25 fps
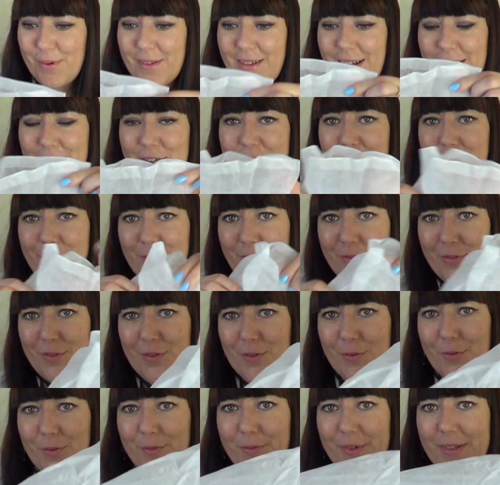была еще вот в
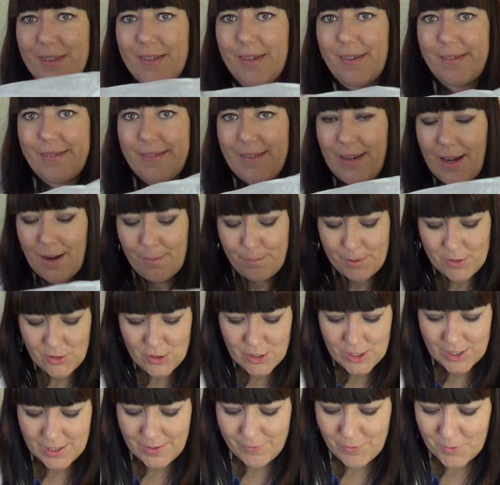такой вот э,
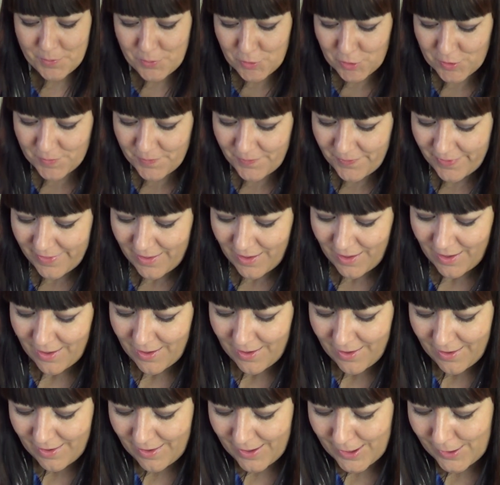тряпочке, в общем,
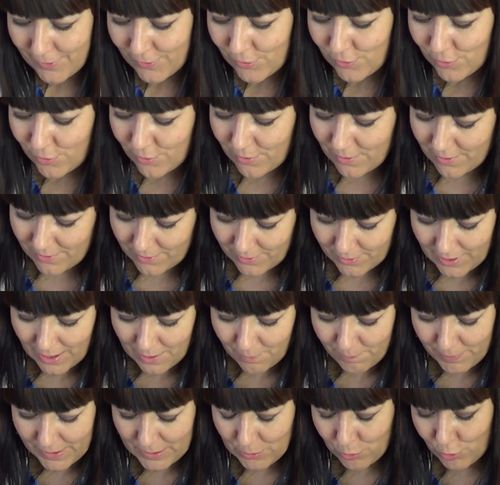все как
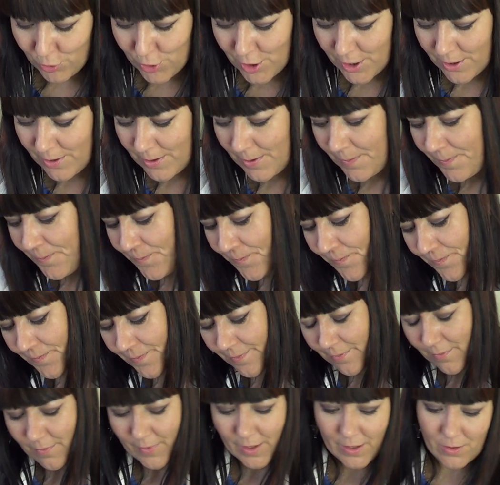положено.
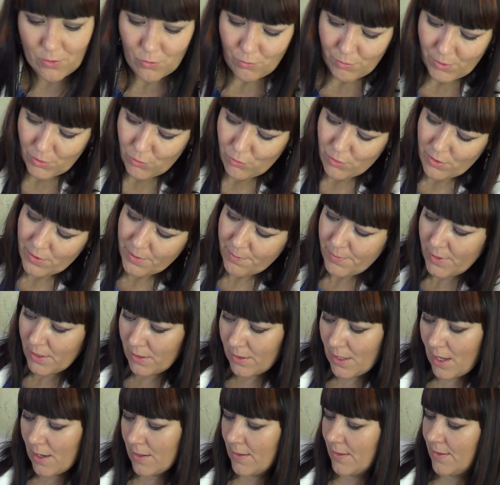Размер,
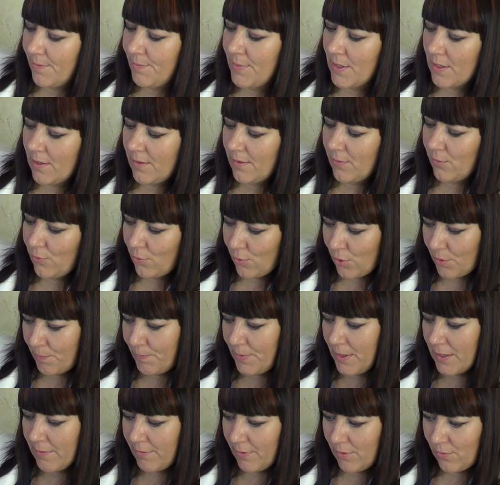да, размер
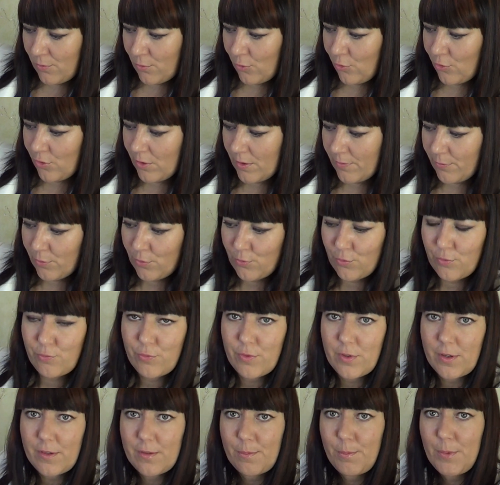41 точно,
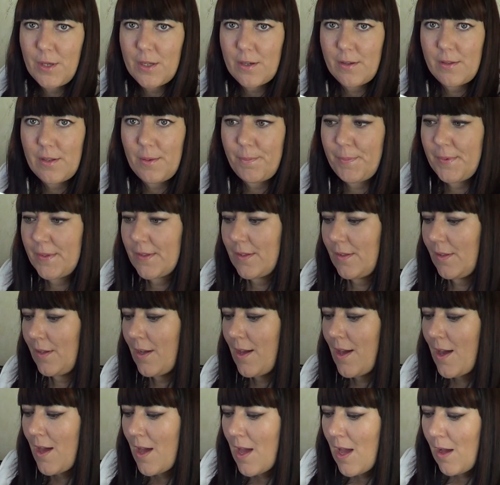тут размеры написаны.
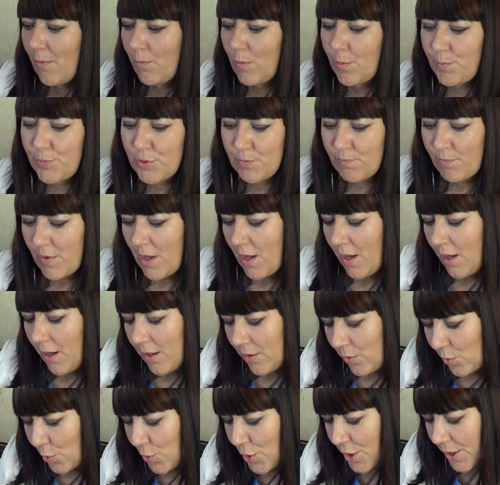В общем,
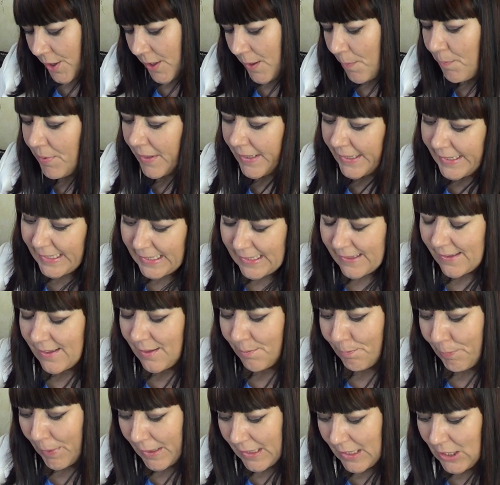тоже неплохие,
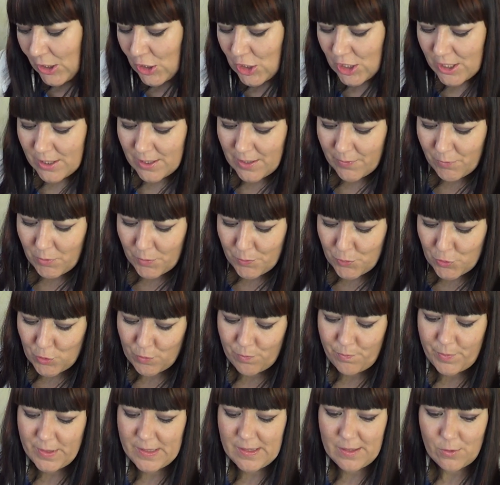симпатичные, в
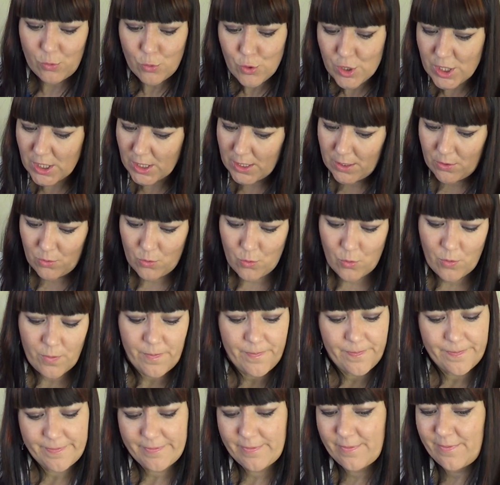общем, босоножки, но
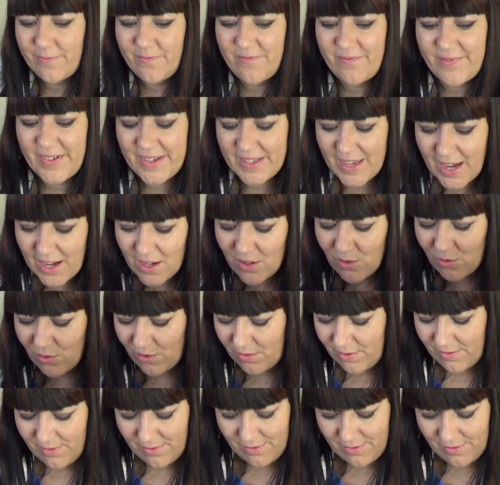воняют.